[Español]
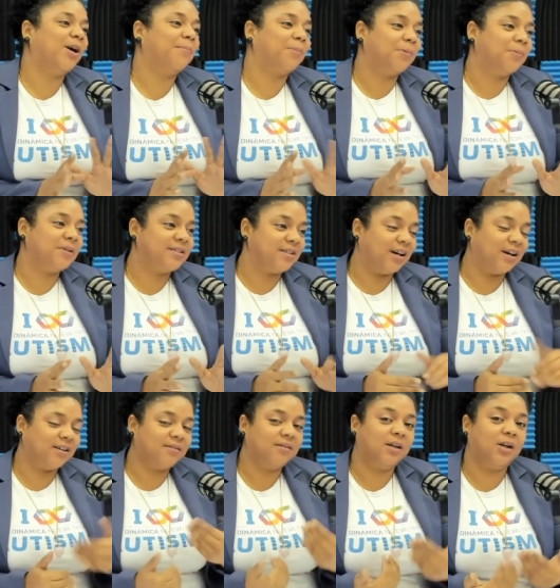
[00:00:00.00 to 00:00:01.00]
voy a
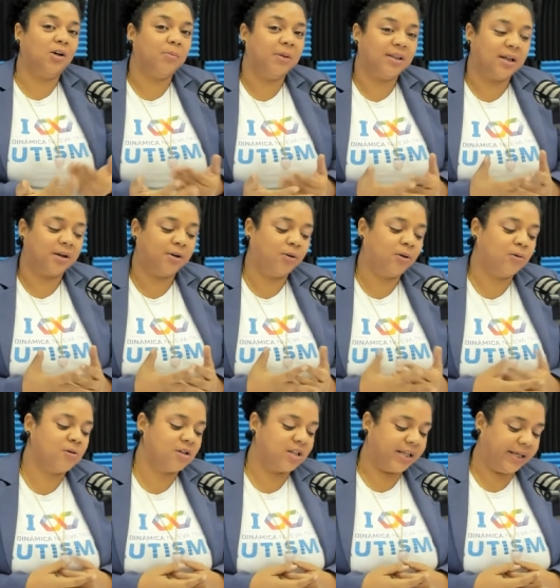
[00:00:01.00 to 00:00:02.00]
aprovechar el comentario de
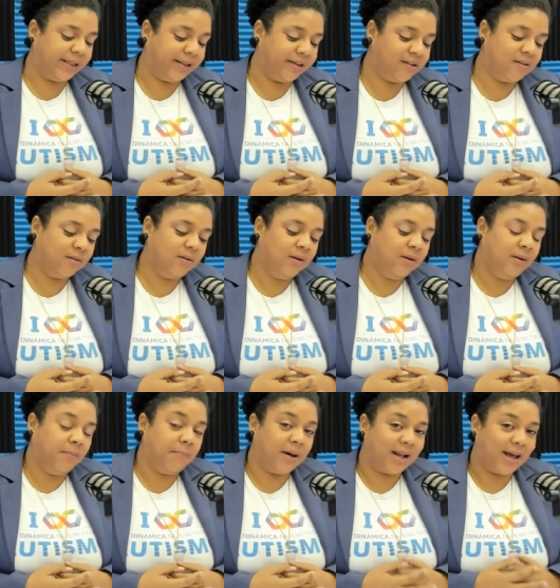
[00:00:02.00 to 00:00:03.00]
ustedes
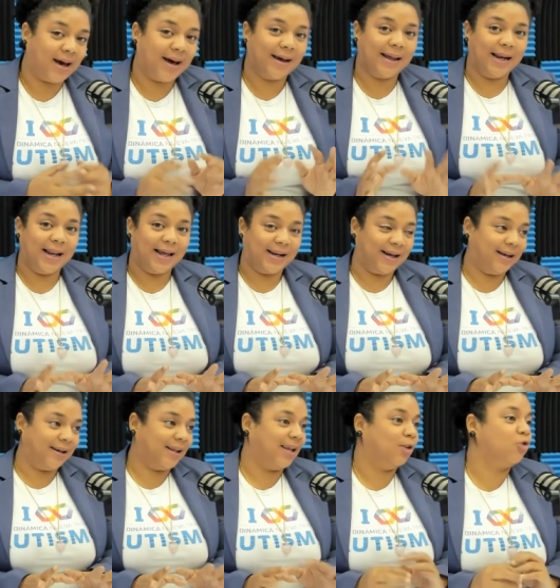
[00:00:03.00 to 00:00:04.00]
para
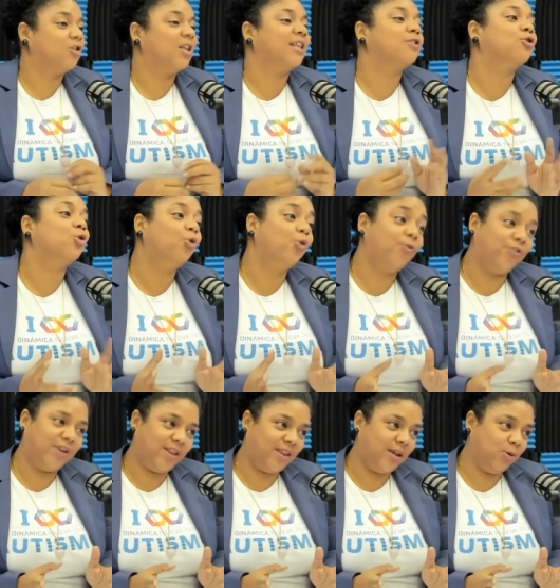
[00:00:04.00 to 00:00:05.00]
aclarar que no se
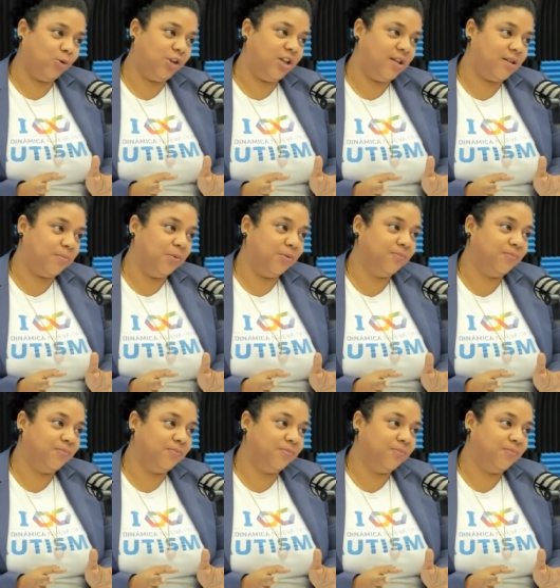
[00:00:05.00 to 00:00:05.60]
sufre de autismo.